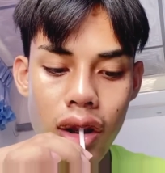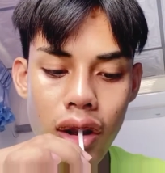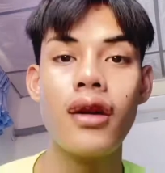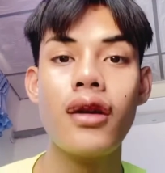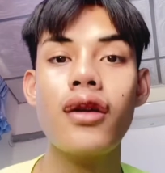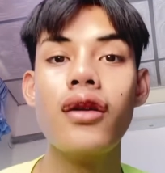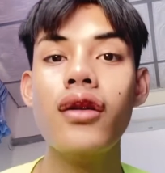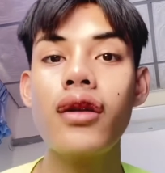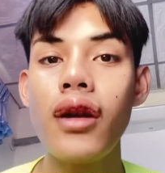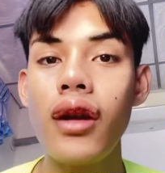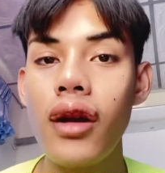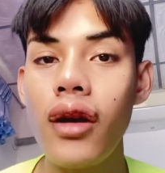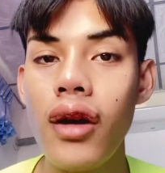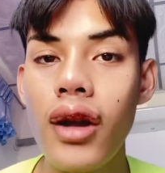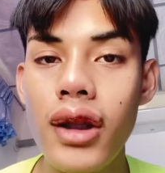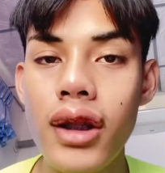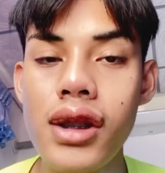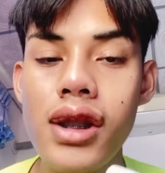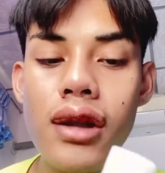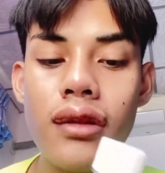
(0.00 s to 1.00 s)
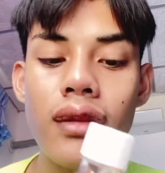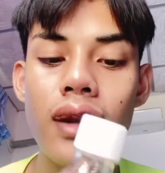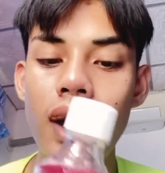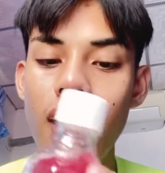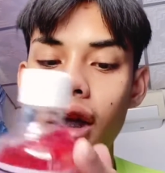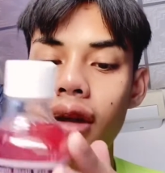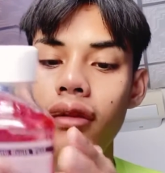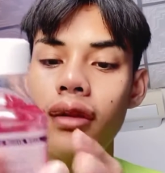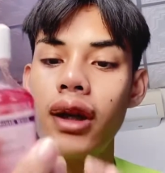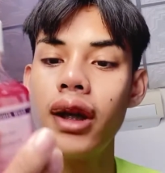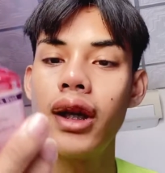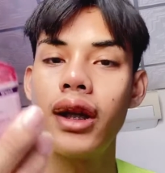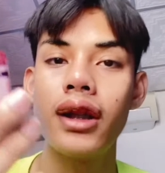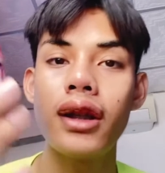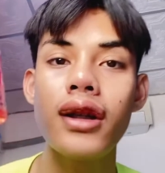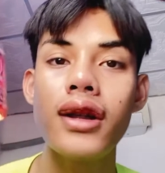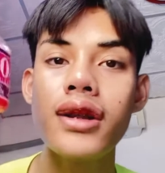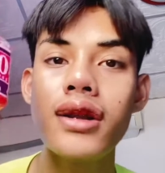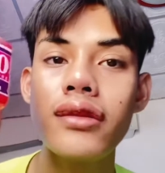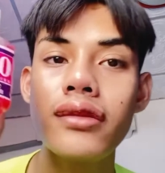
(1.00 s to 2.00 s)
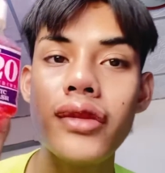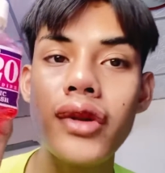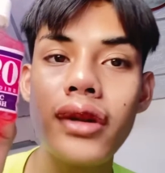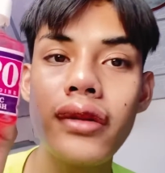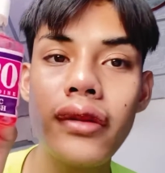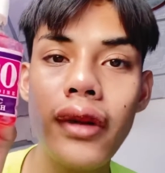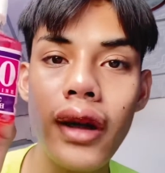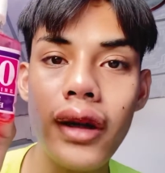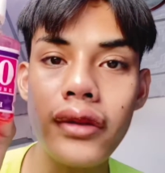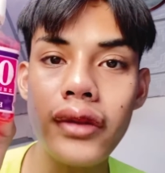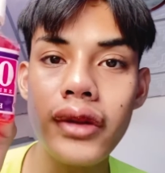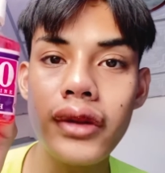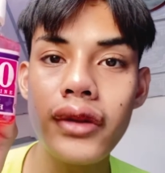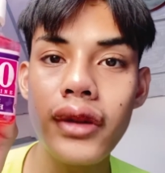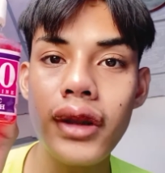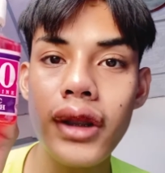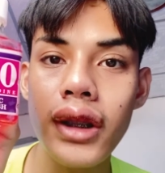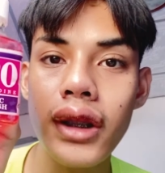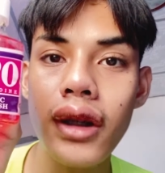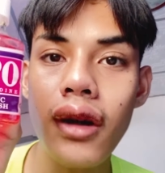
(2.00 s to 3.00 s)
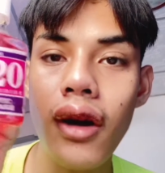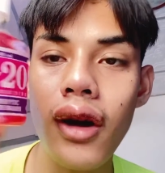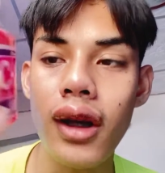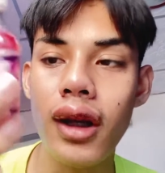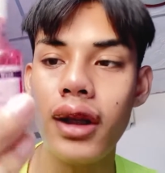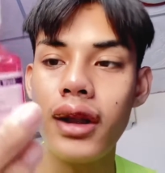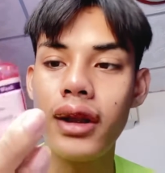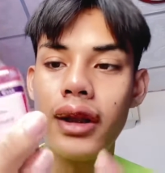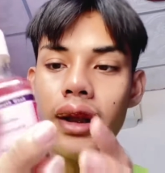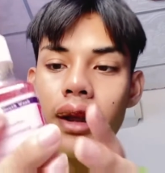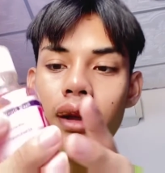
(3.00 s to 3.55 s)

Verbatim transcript: โอเคก่อนที่จะไปล้างแผลต้าก็จะบ้วนปากด้วยตัวนี้ก่อนเลย